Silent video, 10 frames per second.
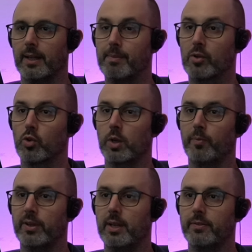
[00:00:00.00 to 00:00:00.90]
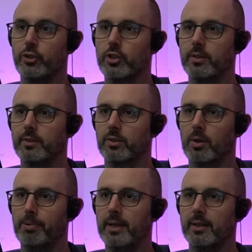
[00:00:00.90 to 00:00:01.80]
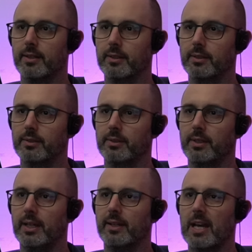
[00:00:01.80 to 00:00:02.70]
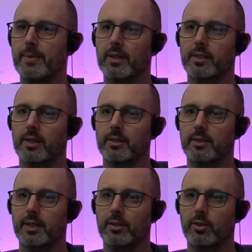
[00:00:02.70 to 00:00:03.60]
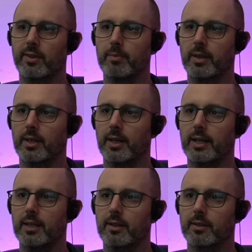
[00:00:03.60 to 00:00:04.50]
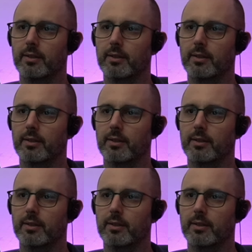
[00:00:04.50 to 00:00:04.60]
Mal gucken, ob wir den erwischen. Komplett. Ah, dreimal gekrittet, hat trotzdem nicht gereicht.